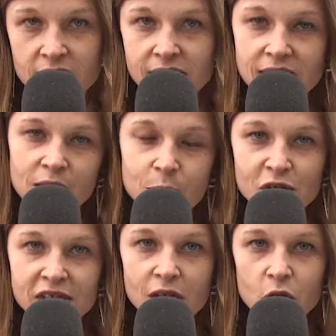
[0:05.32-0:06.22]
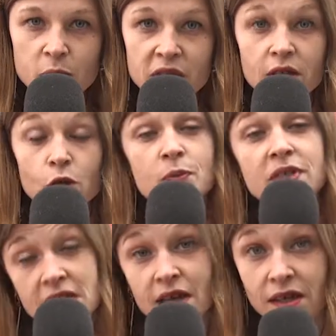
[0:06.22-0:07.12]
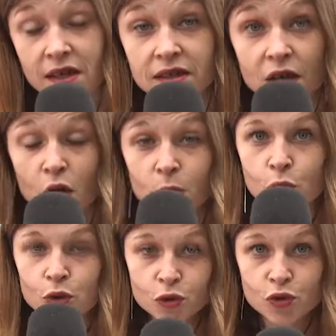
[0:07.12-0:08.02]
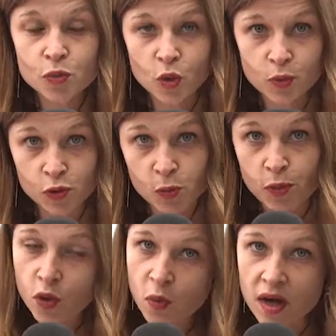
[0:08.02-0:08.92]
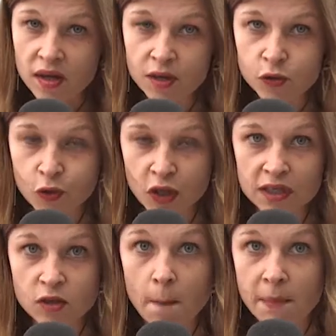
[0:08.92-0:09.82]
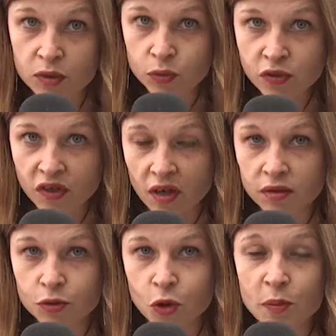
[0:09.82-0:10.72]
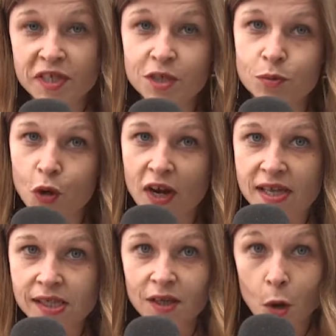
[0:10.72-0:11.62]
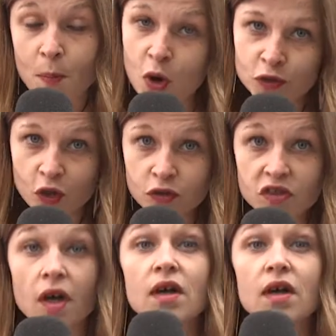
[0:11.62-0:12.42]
à la série policière comique Le Petit Quinquin, Bruno Dumont pousse plus loin la loufoquerie dans Maloute, une comédie burlesque mordante,